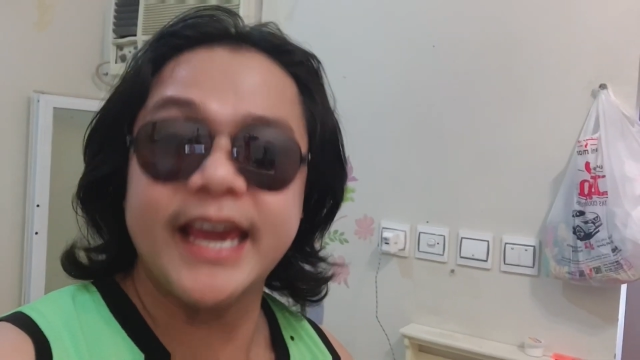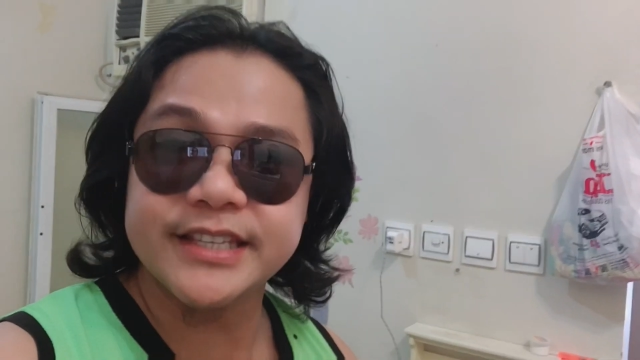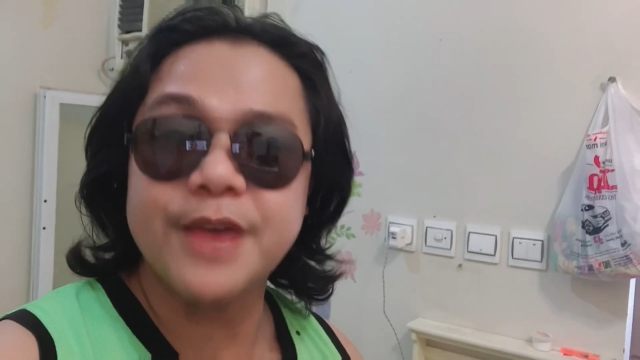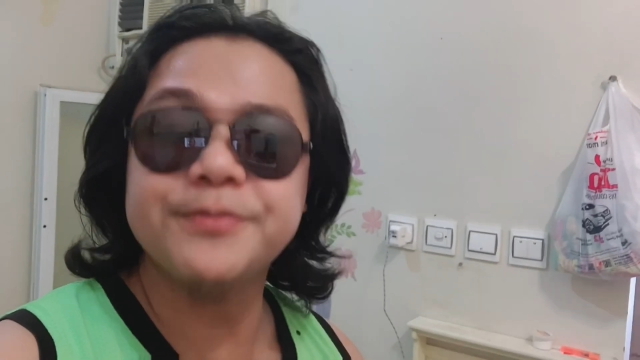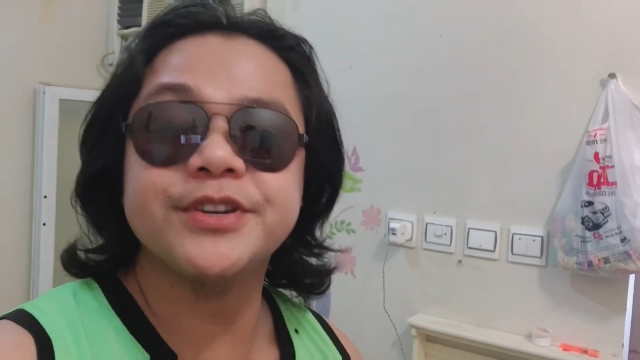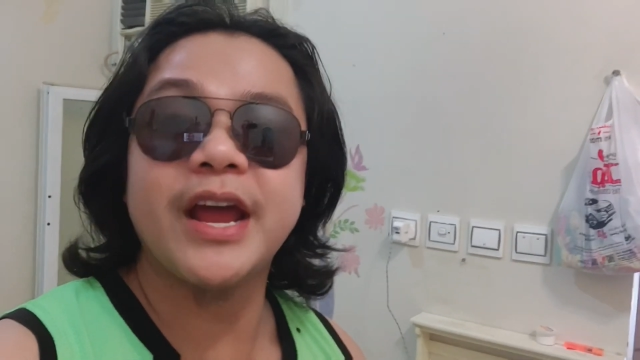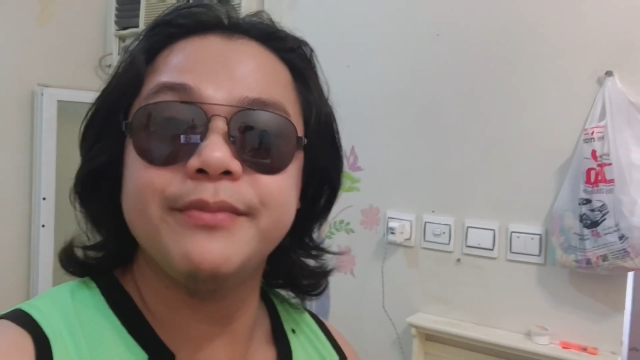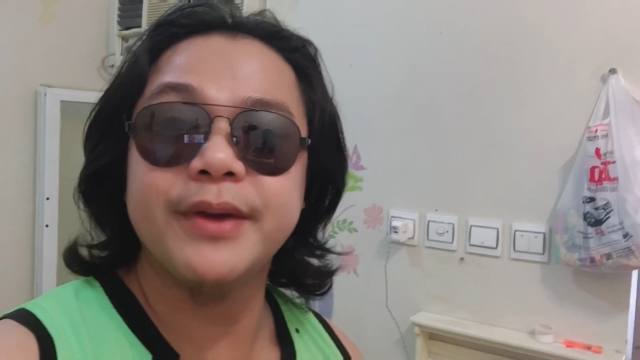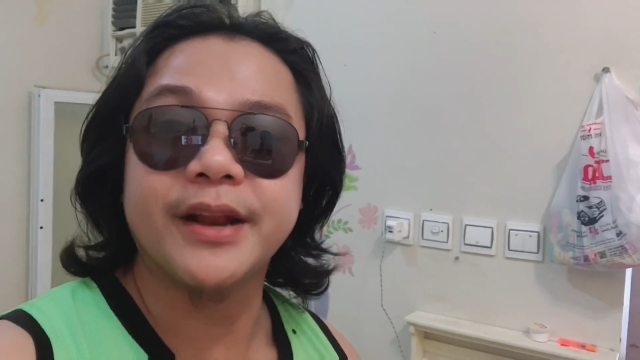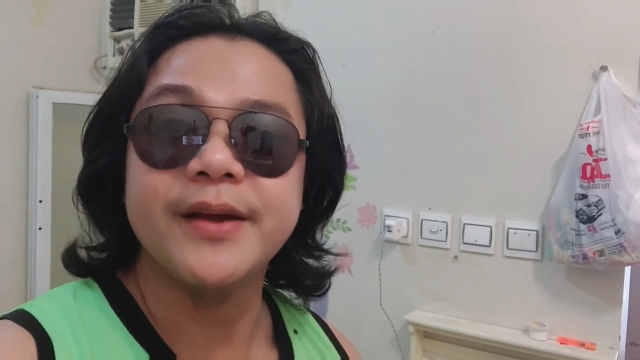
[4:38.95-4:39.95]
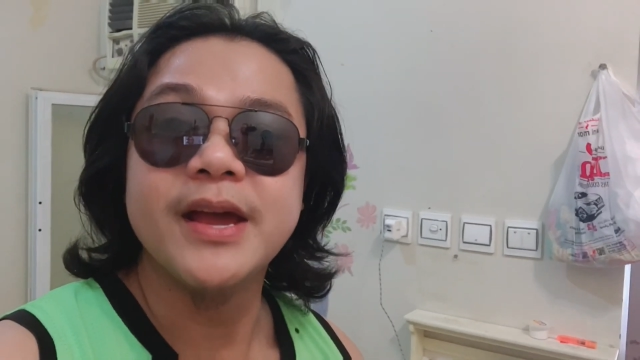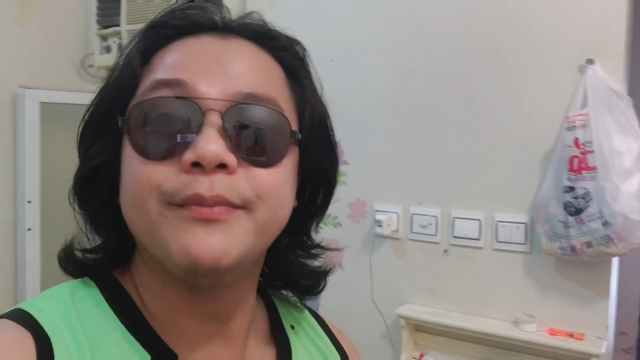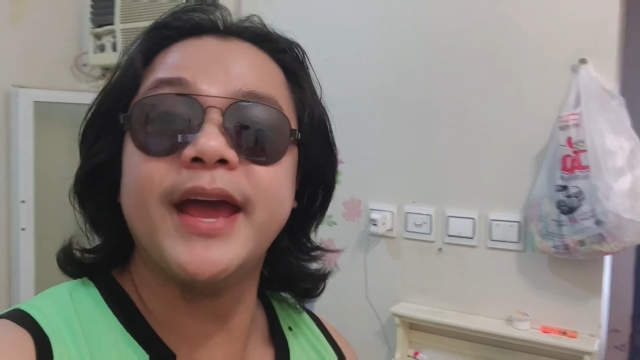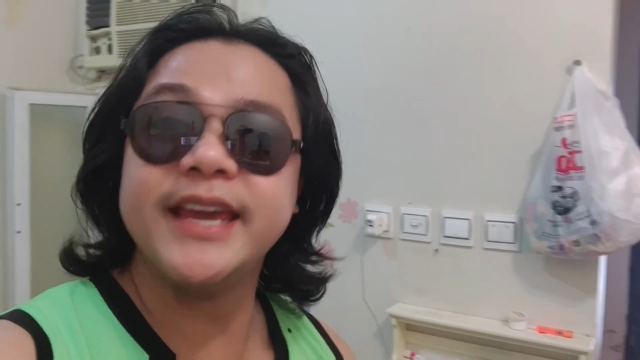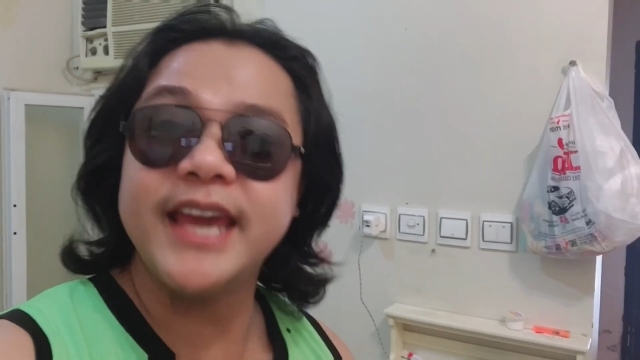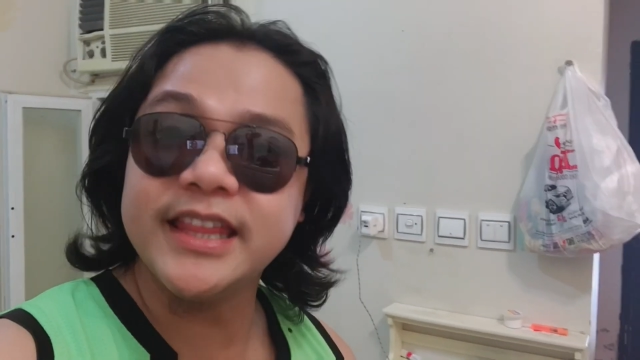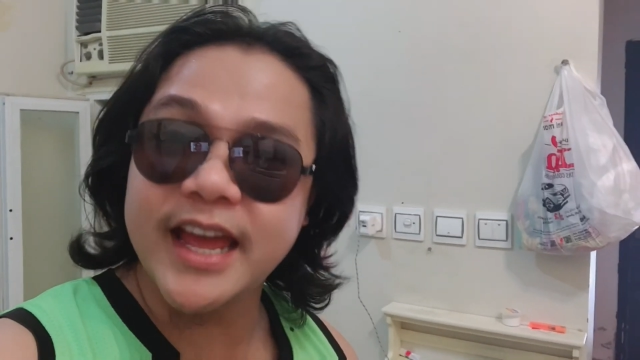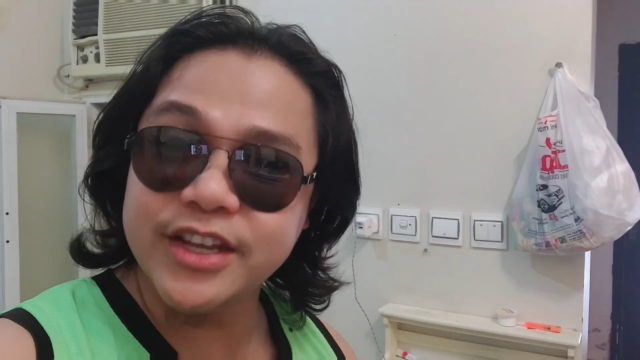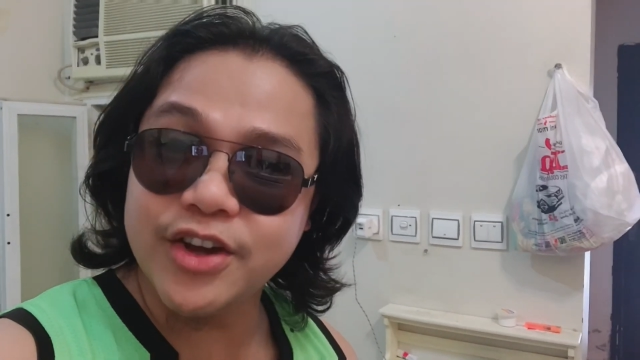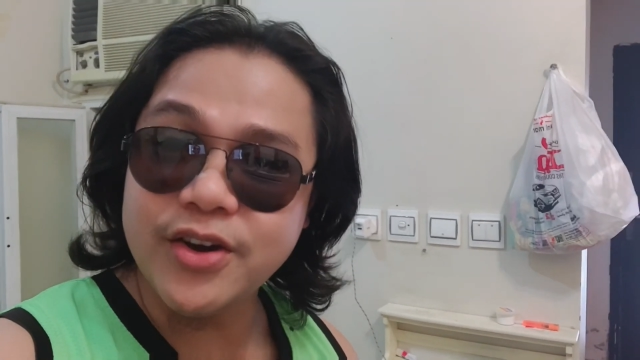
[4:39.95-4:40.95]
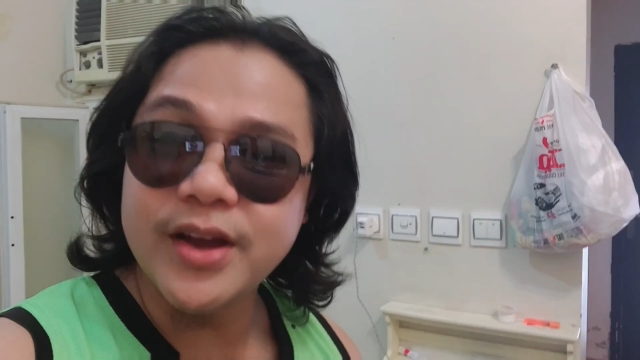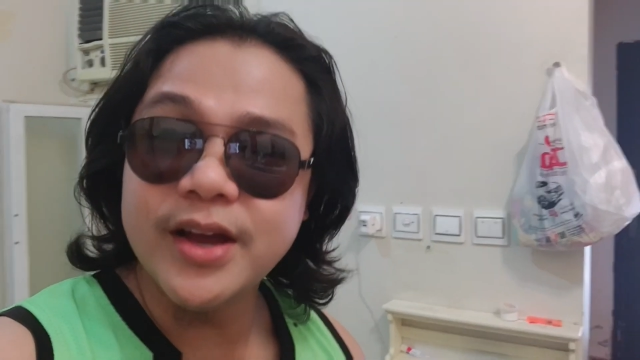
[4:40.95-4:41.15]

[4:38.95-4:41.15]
subscriber, makikita nyo